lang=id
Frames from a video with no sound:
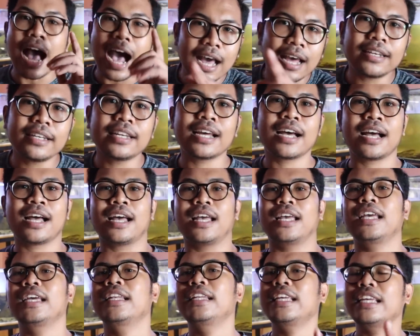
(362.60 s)

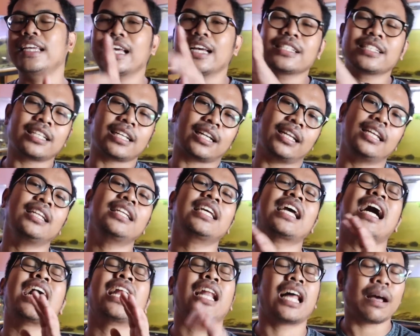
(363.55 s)
Ada, ini yang sering
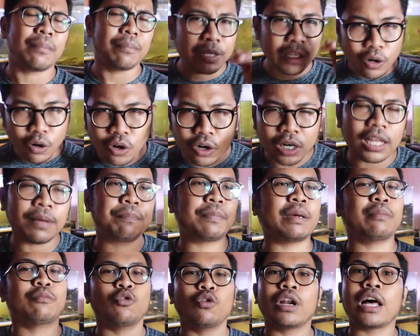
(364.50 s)
dialami oleh
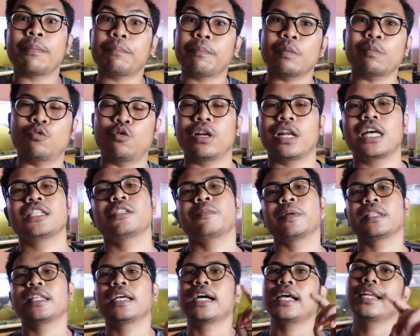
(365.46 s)
pemula-pemula
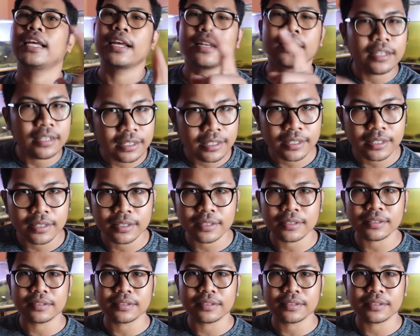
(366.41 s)
seperti kalian ini.